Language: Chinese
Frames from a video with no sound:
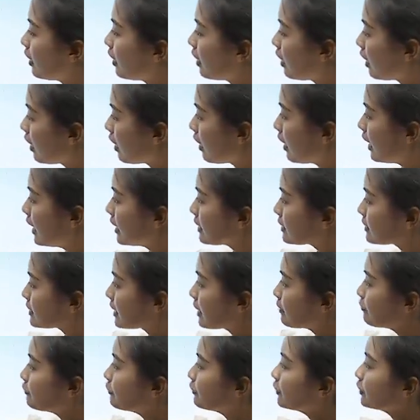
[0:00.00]
啊，
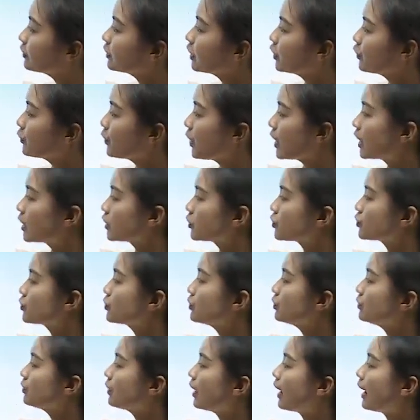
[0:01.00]
山峰的远
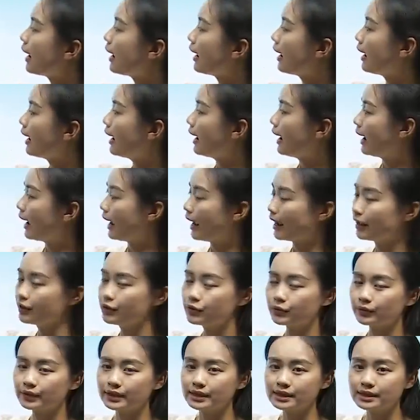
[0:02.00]
处啊，
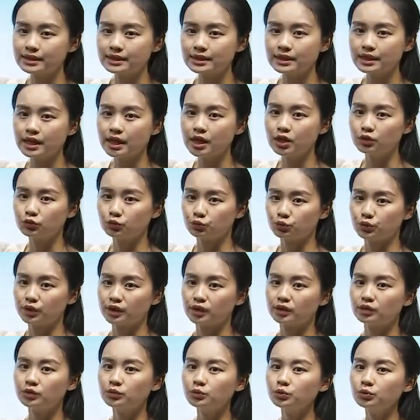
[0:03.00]
还有一些
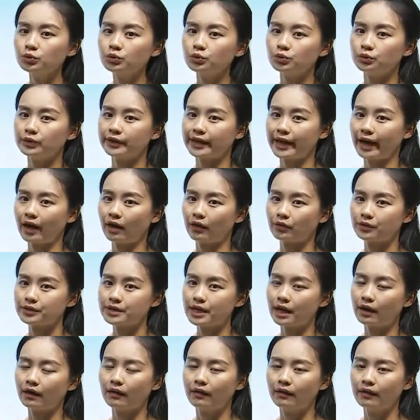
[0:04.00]
云雾
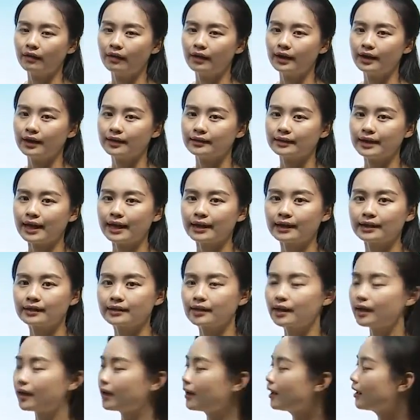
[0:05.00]
缭绕。那
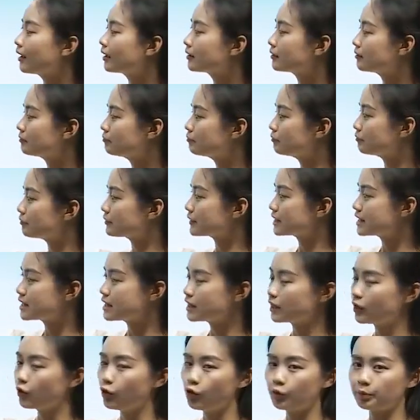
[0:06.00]
里呢，嗯，
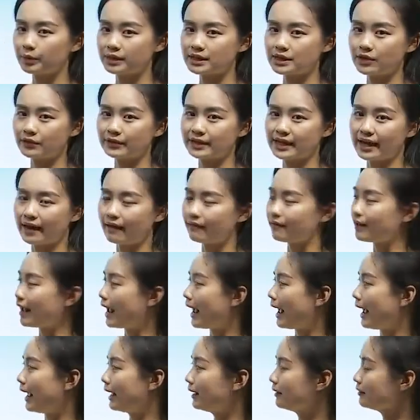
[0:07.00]
气候比较严
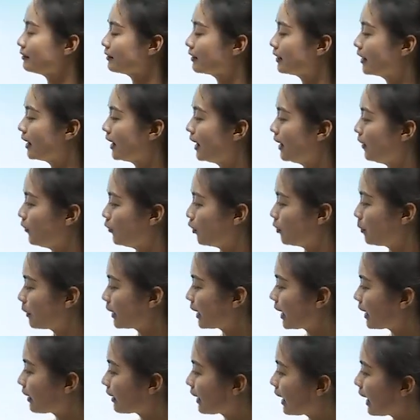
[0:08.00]
寒。我
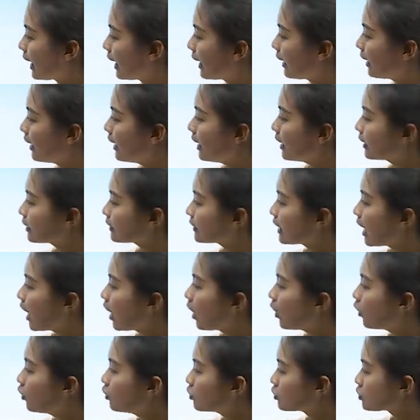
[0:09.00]
们看看，
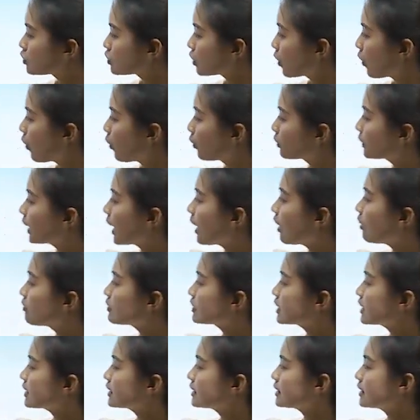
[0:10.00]
要走
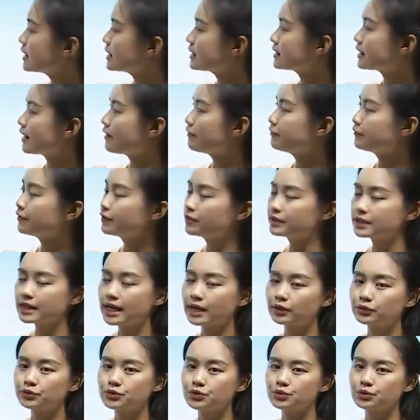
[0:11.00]
到这些山峰
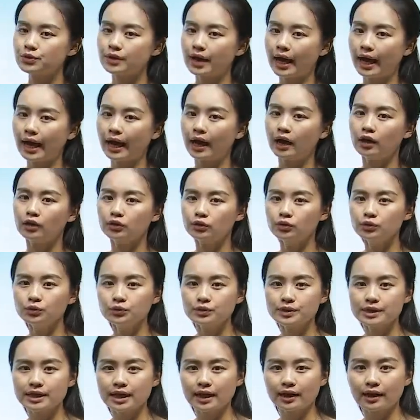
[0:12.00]
上去呀，
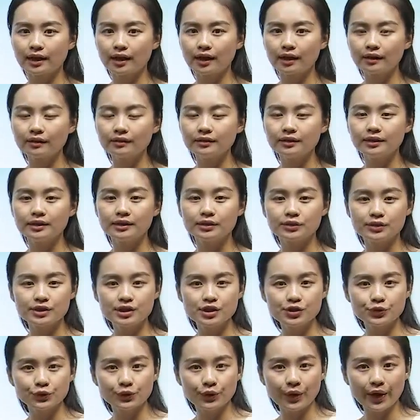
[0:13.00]
路程
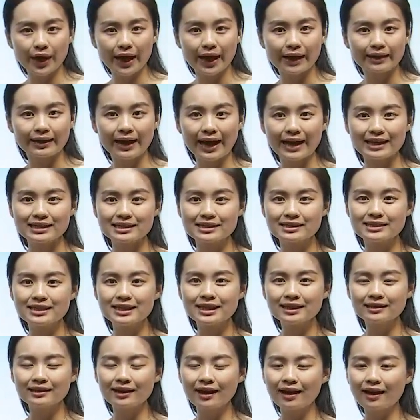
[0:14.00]
是远还是
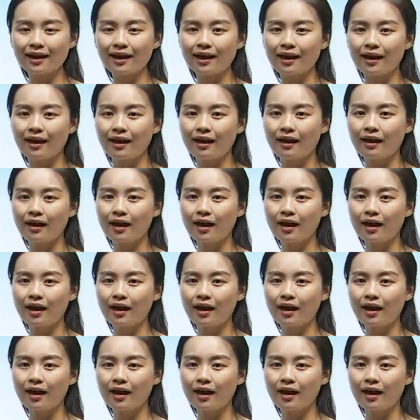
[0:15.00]
近呢？